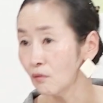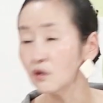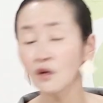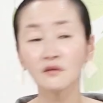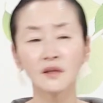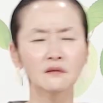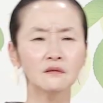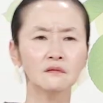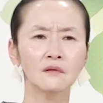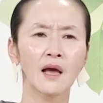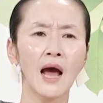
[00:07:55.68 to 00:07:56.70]
그럴 때는
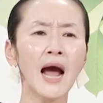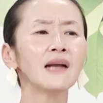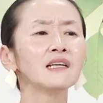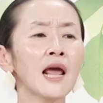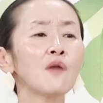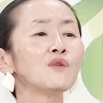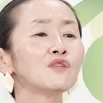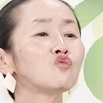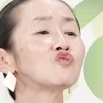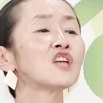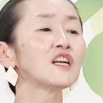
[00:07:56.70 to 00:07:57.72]
하는 행위
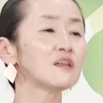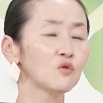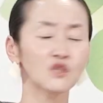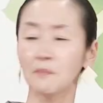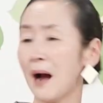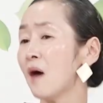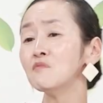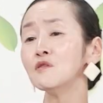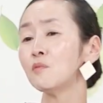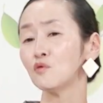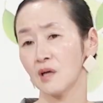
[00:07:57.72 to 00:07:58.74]
주체를 보지
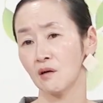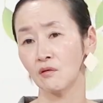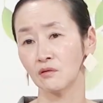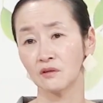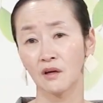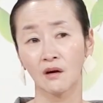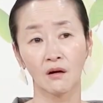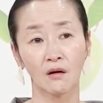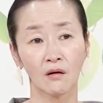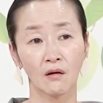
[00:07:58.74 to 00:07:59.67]
마음을 보지 않거든요.